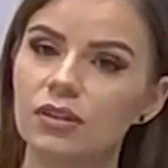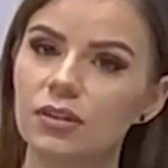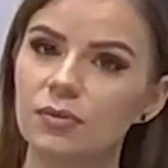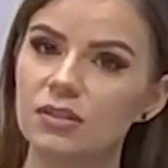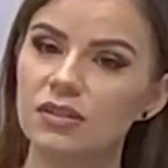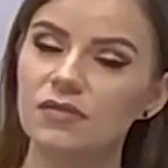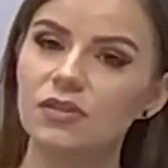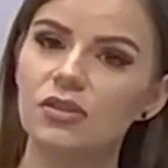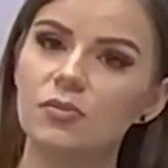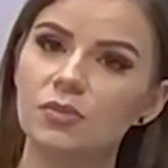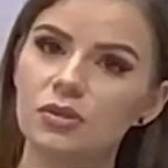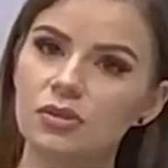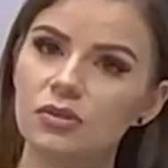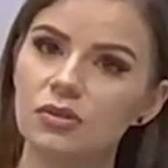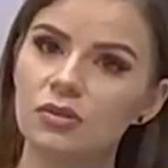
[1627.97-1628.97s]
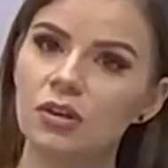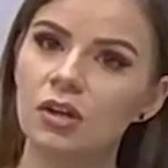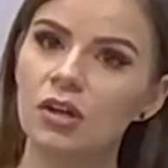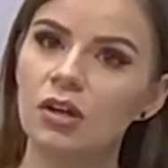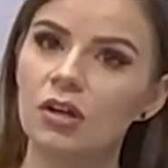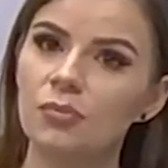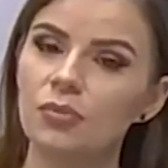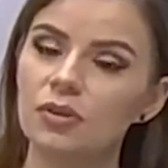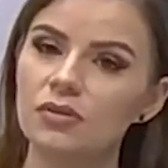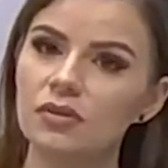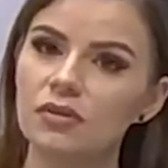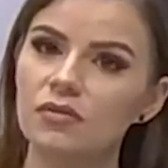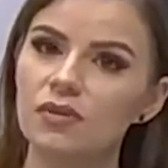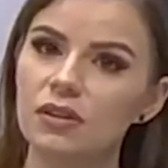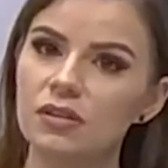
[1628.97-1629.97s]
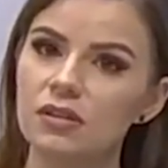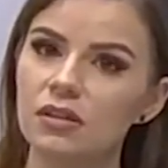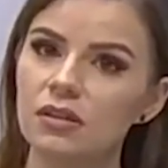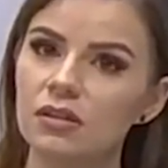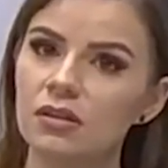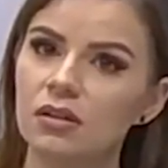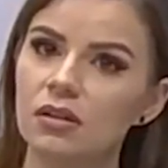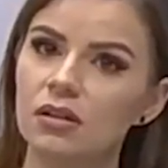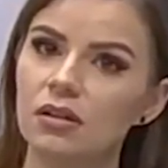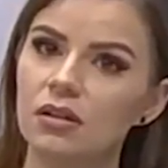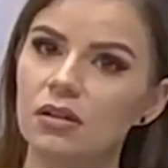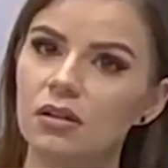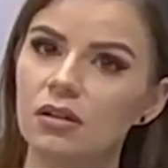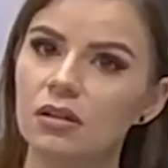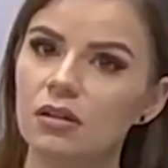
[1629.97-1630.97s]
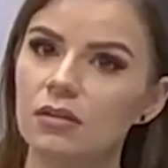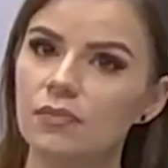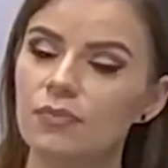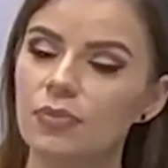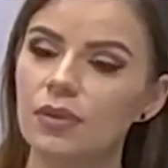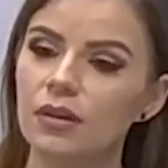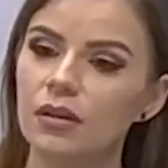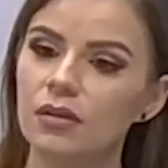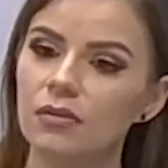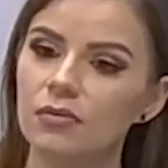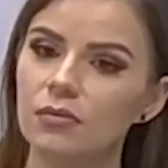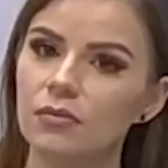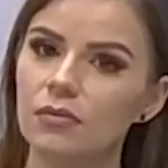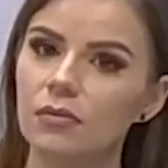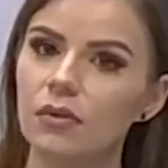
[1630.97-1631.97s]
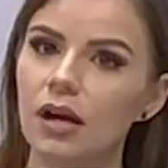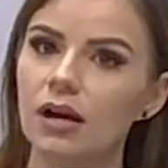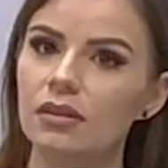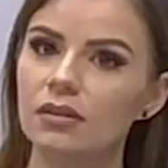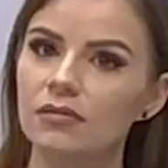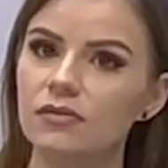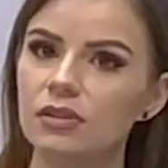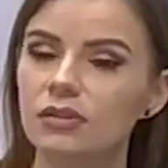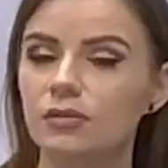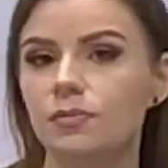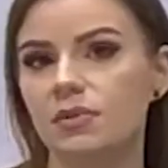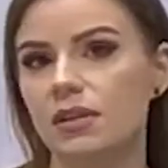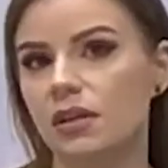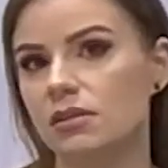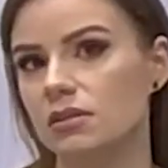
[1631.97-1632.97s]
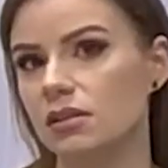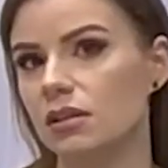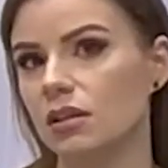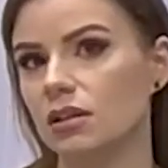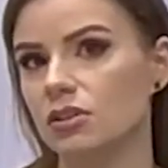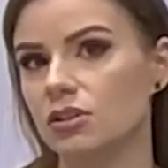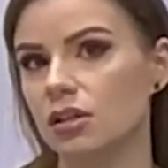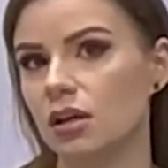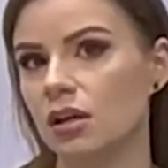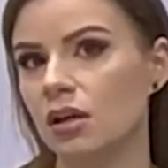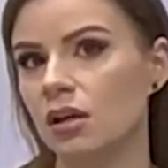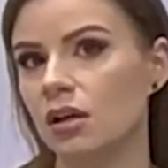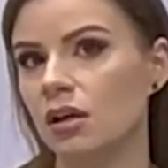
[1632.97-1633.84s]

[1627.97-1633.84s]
Tam jest 250% więcej y, aktywnych substancji, także